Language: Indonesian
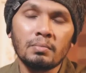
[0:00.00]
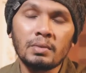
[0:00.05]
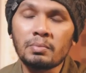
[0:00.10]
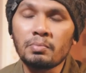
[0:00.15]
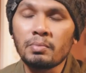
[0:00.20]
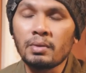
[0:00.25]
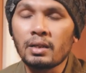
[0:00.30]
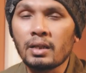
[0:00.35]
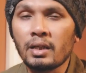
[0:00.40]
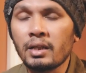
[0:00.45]

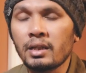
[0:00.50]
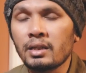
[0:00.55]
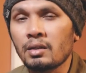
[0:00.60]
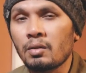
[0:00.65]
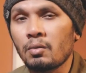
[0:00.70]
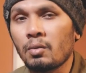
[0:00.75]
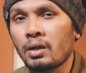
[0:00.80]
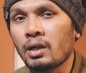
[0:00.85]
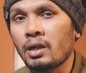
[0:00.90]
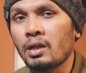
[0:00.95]

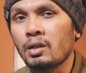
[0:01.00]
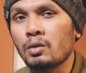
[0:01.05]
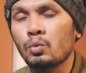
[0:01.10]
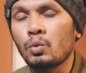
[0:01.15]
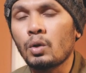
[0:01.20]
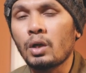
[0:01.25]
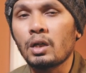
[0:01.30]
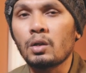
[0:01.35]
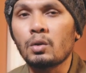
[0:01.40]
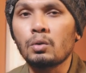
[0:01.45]

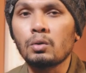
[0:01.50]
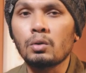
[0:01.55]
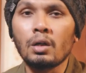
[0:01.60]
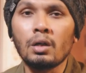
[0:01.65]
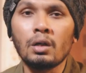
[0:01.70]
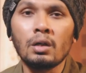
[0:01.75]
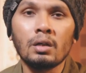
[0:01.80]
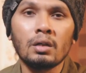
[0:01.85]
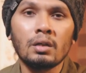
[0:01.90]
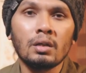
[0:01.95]
Bismillahirrahmanirrahim
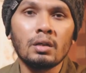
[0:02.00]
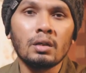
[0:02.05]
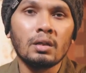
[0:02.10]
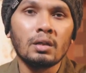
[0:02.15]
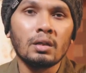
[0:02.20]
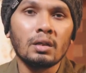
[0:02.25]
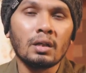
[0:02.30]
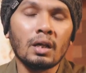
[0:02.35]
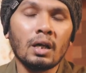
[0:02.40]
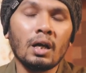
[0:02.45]
Allah
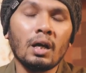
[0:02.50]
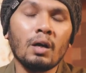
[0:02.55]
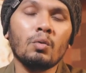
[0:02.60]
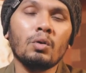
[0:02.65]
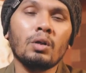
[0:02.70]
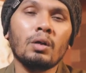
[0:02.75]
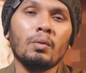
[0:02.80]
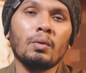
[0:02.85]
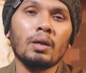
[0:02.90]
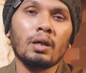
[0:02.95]
la
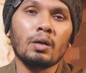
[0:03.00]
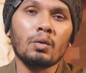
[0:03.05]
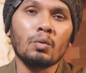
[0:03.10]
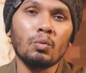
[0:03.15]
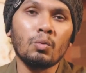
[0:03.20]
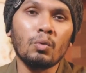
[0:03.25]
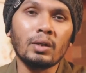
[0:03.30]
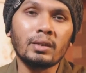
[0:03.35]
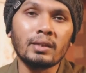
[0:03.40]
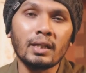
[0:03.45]
haula wa la
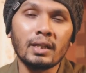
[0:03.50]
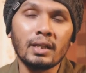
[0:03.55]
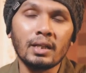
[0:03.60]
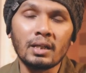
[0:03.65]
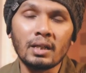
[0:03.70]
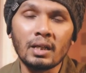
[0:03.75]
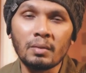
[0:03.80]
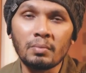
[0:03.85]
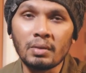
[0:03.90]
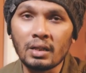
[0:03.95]
quwata
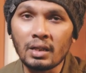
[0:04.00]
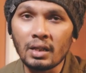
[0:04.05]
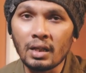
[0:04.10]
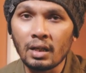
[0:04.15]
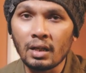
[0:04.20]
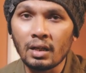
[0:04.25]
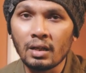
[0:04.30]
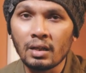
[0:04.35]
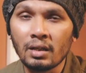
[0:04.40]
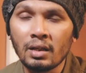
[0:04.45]
illa billah